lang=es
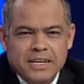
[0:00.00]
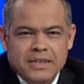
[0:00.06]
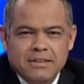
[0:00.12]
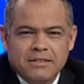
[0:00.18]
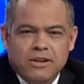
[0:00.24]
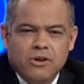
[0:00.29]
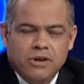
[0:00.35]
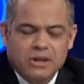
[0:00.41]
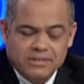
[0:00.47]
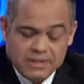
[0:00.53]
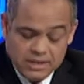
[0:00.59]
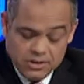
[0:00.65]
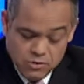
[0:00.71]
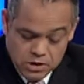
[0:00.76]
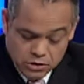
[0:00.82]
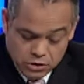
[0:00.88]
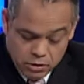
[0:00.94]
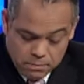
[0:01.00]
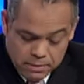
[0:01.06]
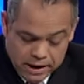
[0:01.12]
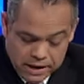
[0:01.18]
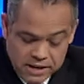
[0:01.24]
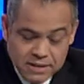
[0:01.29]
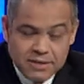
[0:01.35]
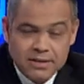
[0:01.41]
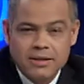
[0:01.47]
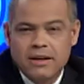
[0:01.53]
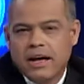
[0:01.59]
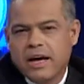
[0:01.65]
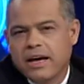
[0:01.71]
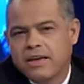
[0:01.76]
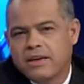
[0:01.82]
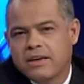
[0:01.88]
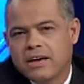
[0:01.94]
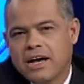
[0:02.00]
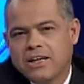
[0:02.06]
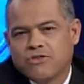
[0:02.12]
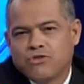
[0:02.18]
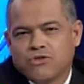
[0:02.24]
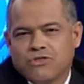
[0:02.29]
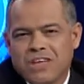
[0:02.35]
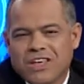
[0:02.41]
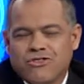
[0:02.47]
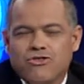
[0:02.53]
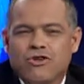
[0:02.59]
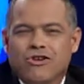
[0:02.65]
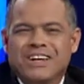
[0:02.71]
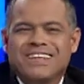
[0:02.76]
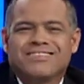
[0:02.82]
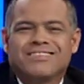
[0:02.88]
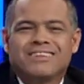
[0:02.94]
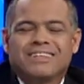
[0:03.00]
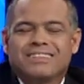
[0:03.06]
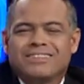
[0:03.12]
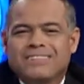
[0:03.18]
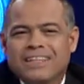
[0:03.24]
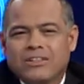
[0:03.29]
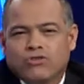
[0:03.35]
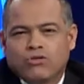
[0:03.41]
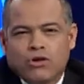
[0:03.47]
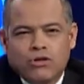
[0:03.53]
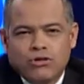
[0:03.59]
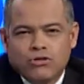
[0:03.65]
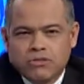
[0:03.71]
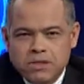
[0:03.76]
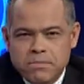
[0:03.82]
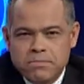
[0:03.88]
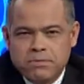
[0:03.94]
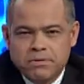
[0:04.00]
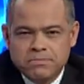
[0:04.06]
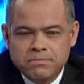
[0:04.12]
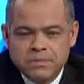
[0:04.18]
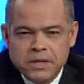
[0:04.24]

Señores, en nuestro país hay asociaciones de todo tipo,